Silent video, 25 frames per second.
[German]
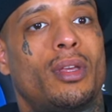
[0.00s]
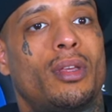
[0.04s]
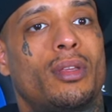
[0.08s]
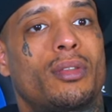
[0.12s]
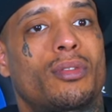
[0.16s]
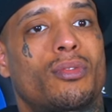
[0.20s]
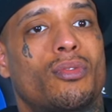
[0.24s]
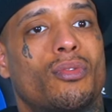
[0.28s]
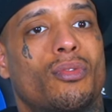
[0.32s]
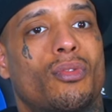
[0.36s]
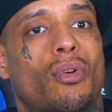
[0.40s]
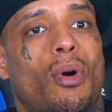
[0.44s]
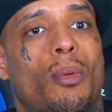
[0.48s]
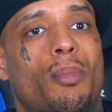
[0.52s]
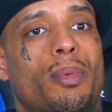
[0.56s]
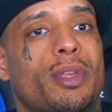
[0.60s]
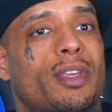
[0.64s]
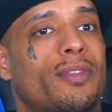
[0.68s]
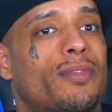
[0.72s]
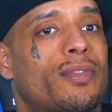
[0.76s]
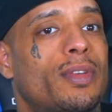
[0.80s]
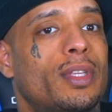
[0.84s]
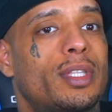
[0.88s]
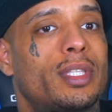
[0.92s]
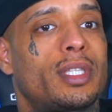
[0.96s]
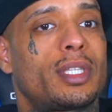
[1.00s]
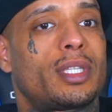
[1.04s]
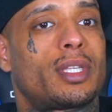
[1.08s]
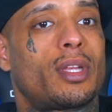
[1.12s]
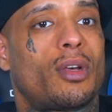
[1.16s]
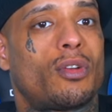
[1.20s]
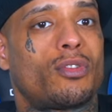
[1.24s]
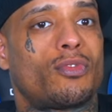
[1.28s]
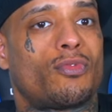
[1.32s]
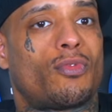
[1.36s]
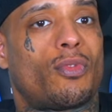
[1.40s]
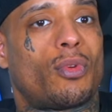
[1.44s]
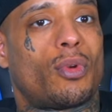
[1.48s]
So, ob ich
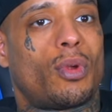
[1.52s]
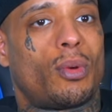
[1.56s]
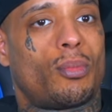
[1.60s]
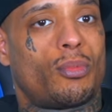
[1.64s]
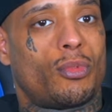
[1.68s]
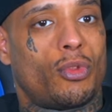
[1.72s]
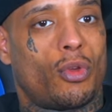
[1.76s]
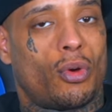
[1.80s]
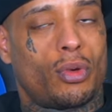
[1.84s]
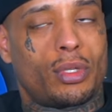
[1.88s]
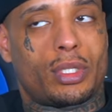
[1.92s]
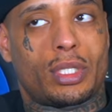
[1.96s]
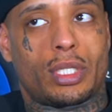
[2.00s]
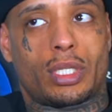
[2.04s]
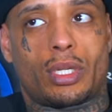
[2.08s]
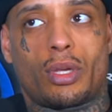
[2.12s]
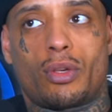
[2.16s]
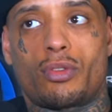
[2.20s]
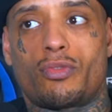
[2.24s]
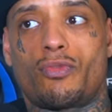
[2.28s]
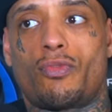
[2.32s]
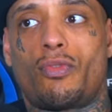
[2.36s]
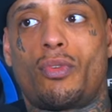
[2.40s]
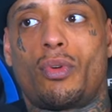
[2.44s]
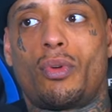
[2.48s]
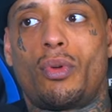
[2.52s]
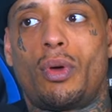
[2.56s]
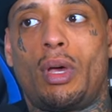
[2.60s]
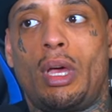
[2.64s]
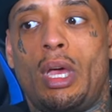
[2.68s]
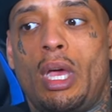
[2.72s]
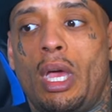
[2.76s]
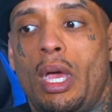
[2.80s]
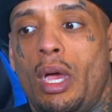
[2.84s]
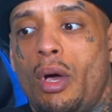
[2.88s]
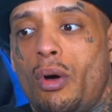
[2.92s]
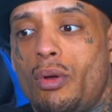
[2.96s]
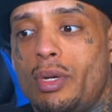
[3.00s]
40.000 Follower habe, 90.000 Follower
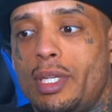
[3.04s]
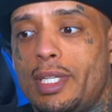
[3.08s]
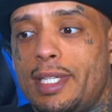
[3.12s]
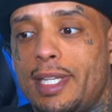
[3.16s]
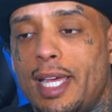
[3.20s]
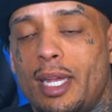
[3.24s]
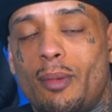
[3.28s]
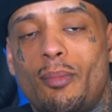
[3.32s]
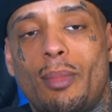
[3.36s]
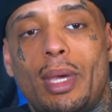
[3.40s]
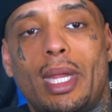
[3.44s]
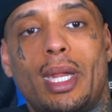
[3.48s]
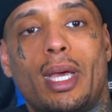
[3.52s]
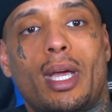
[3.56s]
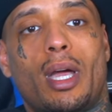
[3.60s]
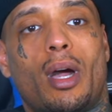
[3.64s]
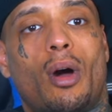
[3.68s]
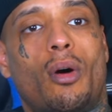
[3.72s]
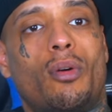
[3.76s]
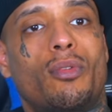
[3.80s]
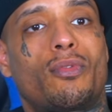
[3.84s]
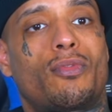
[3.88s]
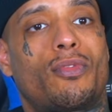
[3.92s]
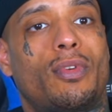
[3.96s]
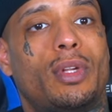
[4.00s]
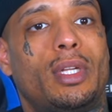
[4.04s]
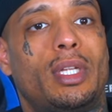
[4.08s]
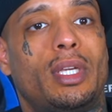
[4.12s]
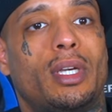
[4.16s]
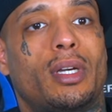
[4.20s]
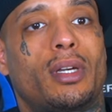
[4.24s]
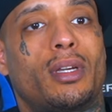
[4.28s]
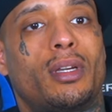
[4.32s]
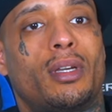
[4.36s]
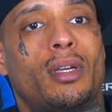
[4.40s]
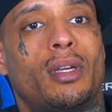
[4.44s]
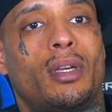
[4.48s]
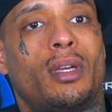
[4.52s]
und ich dann meinen Account
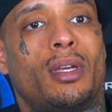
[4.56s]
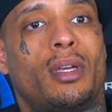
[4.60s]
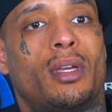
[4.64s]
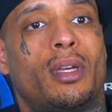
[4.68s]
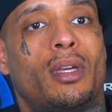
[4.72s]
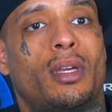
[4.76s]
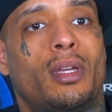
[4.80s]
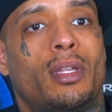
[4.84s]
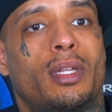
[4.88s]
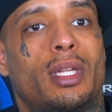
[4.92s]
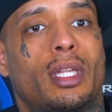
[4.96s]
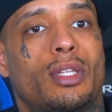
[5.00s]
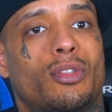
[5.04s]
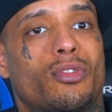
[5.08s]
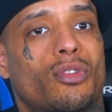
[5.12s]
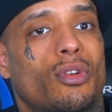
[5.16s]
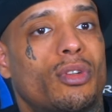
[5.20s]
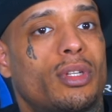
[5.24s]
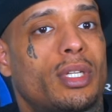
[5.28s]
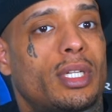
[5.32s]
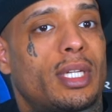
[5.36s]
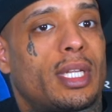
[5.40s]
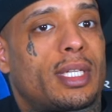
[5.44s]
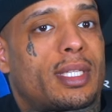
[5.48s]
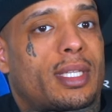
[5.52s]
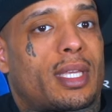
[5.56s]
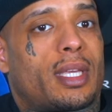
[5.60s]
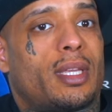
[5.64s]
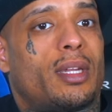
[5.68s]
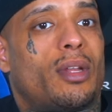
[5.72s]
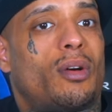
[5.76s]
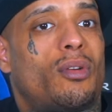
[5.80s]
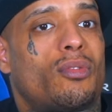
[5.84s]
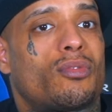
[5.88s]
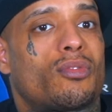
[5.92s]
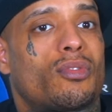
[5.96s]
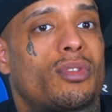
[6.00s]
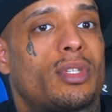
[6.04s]
verliere, dann sollte das
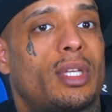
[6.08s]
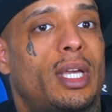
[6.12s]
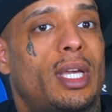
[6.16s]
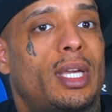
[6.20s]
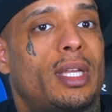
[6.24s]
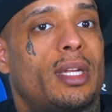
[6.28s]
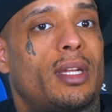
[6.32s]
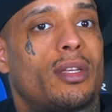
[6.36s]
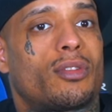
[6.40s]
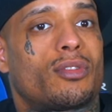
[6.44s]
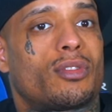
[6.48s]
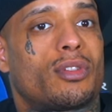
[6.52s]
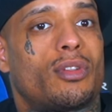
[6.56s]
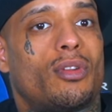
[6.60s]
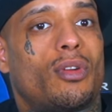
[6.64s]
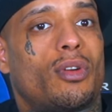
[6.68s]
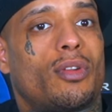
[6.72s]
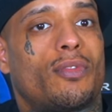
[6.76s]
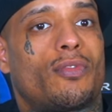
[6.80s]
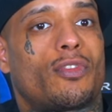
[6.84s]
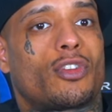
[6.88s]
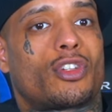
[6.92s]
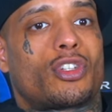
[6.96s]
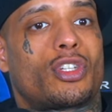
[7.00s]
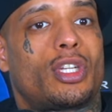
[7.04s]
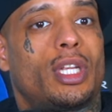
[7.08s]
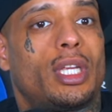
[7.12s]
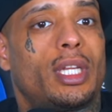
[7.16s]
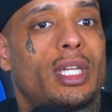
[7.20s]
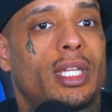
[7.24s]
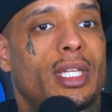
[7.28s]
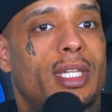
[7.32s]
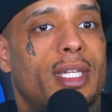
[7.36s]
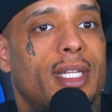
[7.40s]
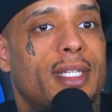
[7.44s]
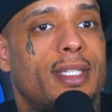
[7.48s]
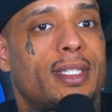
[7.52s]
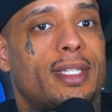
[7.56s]
genauso sein. Also die Leute verstehen
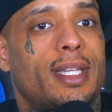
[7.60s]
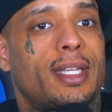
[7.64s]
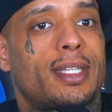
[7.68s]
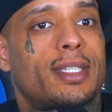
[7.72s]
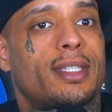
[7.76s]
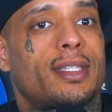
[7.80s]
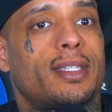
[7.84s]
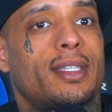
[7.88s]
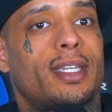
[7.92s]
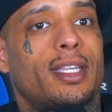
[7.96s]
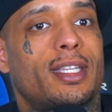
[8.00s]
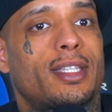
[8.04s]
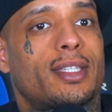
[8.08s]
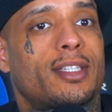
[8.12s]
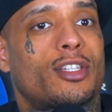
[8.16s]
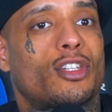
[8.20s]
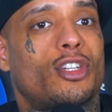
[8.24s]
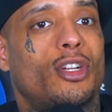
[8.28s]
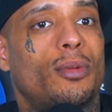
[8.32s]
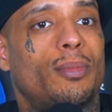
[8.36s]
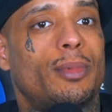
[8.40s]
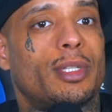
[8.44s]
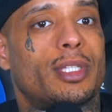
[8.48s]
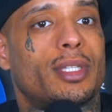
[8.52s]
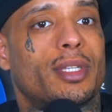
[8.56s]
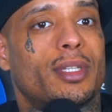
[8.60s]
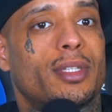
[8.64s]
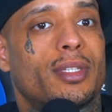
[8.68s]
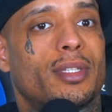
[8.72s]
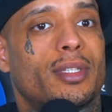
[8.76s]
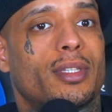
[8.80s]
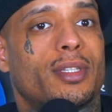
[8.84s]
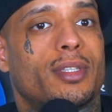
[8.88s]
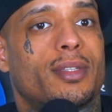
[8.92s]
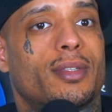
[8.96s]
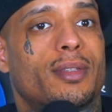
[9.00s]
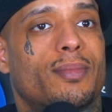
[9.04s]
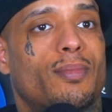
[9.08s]
nicht, dass das nichts Schlimmes ist.
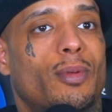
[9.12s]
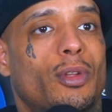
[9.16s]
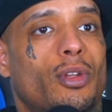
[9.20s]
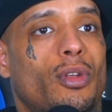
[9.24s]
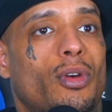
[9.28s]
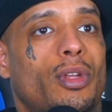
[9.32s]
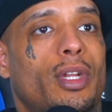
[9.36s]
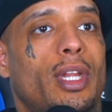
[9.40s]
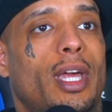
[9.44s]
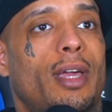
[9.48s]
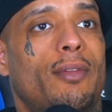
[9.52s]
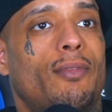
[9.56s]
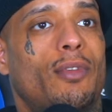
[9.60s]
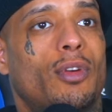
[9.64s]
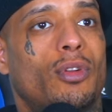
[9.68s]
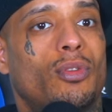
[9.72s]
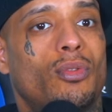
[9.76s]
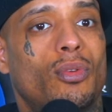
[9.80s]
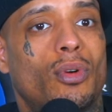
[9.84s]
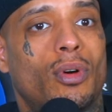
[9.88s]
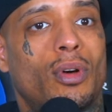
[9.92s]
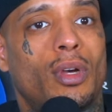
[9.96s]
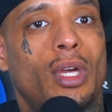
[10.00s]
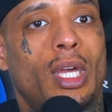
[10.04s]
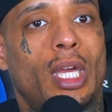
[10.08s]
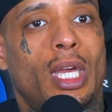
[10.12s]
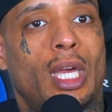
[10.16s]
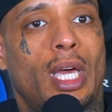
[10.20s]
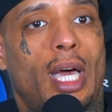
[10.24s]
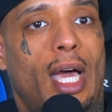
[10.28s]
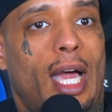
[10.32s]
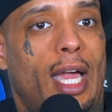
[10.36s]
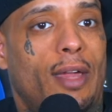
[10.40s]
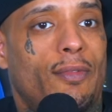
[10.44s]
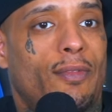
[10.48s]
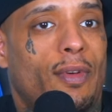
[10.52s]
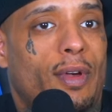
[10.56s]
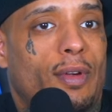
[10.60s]
Das bedeutet einfach nur,
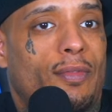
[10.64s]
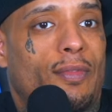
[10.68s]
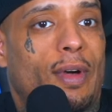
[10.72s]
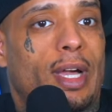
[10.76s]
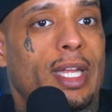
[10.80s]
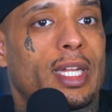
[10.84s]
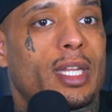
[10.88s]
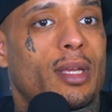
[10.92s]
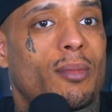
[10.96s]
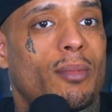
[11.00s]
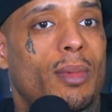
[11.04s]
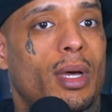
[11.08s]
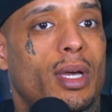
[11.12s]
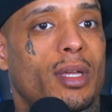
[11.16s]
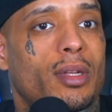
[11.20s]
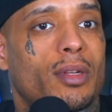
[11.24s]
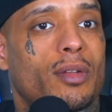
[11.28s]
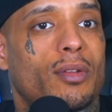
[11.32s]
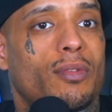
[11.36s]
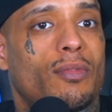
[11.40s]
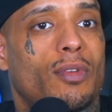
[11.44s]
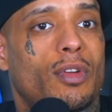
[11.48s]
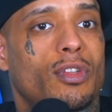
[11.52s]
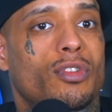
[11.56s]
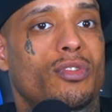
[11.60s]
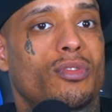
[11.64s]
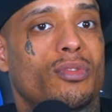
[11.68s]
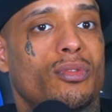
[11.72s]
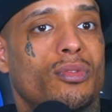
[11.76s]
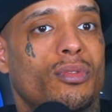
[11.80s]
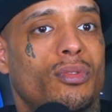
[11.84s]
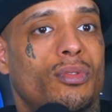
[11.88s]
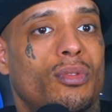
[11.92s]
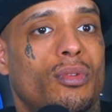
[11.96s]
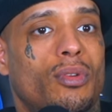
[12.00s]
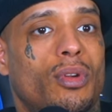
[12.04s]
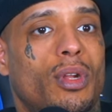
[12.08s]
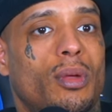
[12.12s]
einfach weitermachen, weißt du?
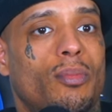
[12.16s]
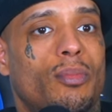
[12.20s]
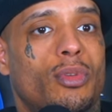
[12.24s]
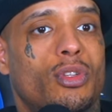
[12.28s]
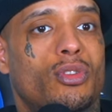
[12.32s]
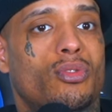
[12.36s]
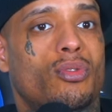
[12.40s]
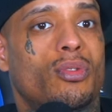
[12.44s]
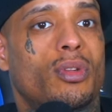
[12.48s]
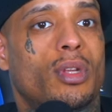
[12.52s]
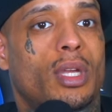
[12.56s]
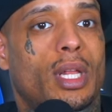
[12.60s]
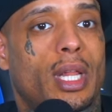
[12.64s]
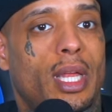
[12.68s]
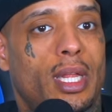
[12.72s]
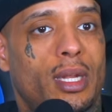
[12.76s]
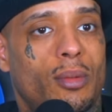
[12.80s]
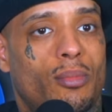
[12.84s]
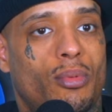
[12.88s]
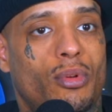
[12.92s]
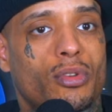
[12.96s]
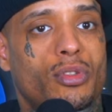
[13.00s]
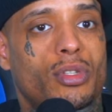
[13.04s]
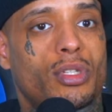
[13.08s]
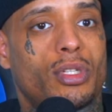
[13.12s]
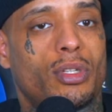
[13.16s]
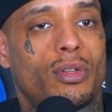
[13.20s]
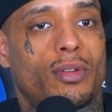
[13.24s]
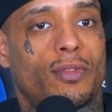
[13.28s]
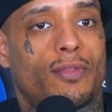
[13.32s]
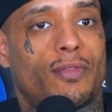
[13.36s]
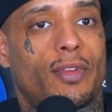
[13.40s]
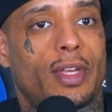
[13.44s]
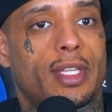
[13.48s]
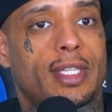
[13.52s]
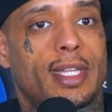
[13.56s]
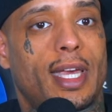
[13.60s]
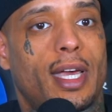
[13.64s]
Oder bist du eine kleine Pussy und
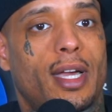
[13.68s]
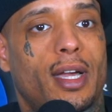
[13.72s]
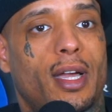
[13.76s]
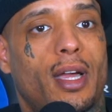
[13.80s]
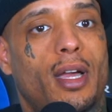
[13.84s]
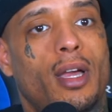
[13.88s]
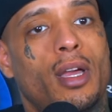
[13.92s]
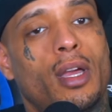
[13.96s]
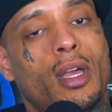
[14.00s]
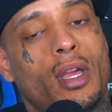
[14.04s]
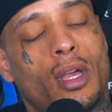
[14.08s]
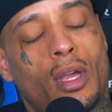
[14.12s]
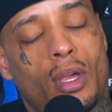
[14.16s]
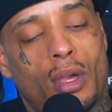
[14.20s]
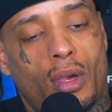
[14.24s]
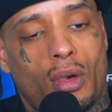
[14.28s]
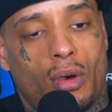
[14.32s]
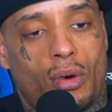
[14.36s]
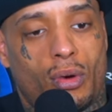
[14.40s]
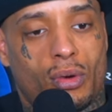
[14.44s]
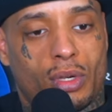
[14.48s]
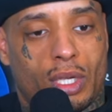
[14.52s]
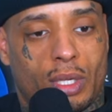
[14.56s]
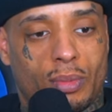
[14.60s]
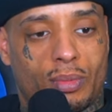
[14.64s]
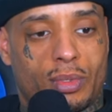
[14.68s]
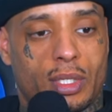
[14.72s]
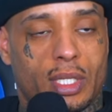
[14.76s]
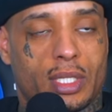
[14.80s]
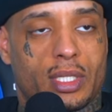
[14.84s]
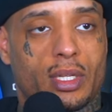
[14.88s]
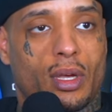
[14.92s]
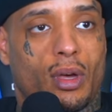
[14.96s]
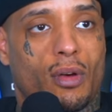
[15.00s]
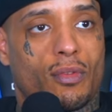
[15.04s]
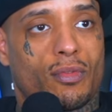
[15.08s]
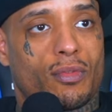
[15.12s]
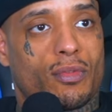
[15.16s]
Versager und gibst jetzt
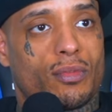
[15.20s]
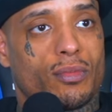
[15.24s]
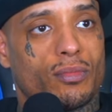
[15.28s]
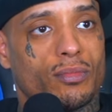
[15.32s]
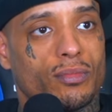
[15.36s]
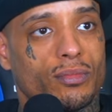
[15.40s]
auf